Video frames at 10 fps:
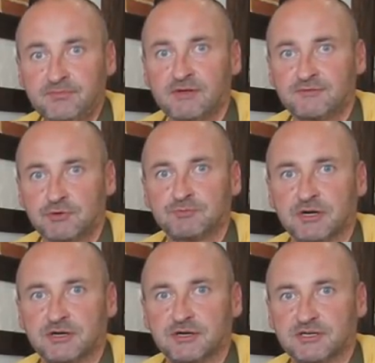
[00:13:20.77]
в нем
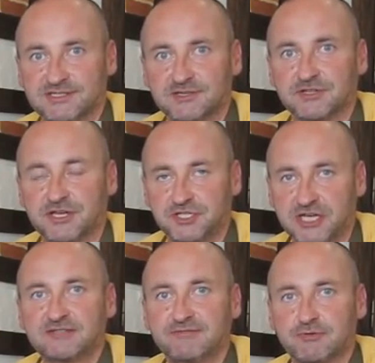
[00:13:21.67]
э, сырная
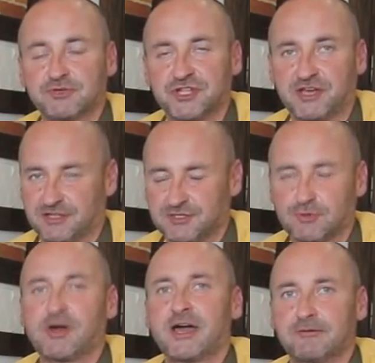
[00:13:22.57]
часть творожная, она
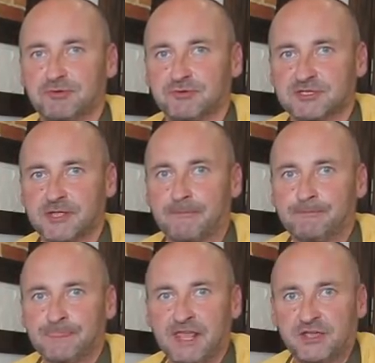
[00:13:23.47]
сухая просто,
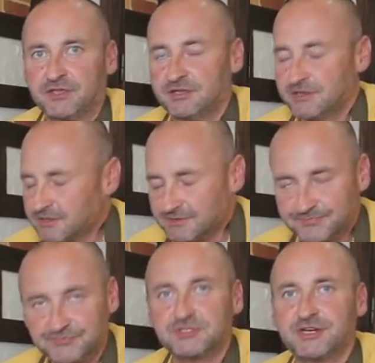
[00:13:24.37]
и
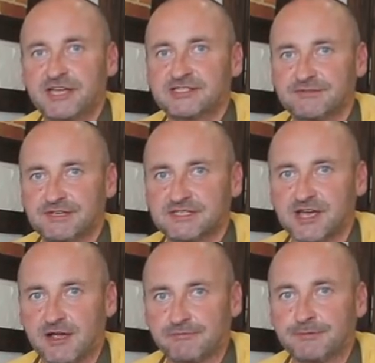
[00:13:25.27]
теряется весь
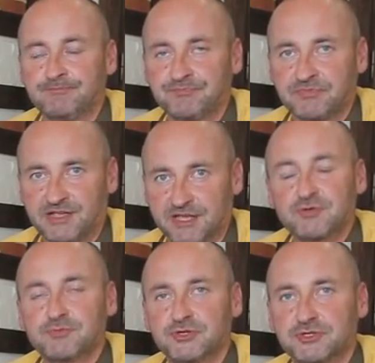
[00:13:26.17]
кайф. Я
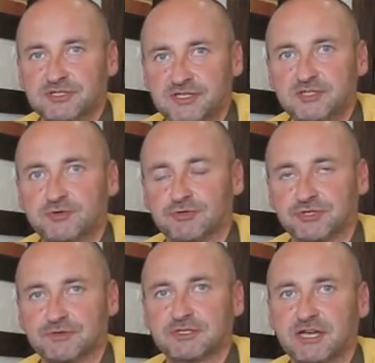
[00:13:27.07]
думаю, что здесь
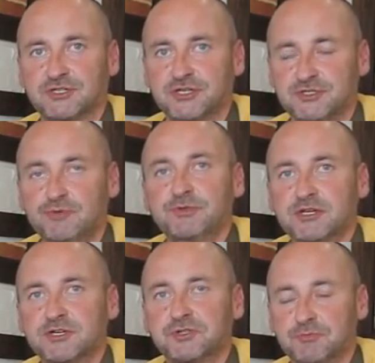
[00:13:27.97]
тоже вот та же
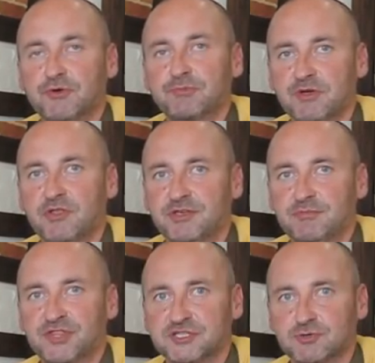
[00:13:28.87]
изюминка, чтобы он был
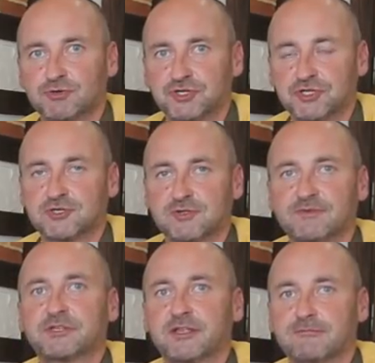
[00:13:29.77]
именно сочный, чтобы
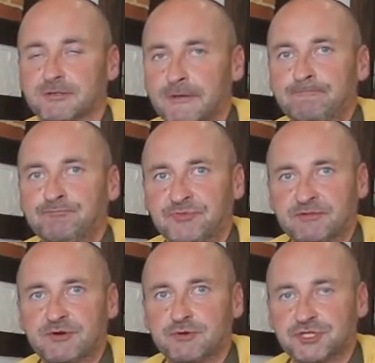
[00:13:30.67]
вот эта вот
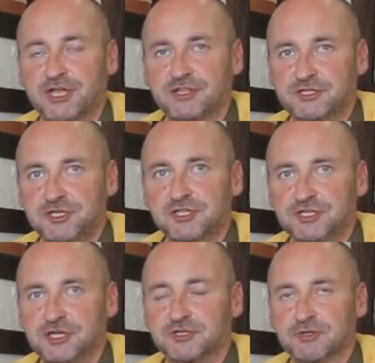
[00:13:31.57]
творожная
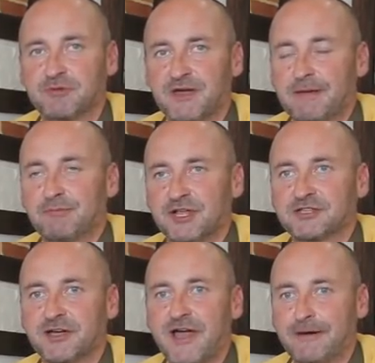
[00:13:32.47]
начиночка, чтобы она была
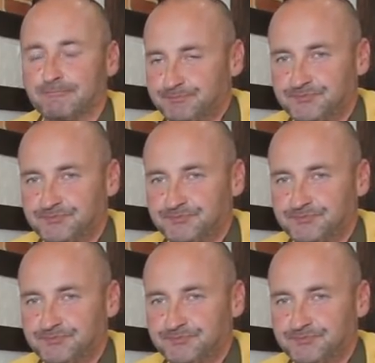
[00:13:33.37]
такая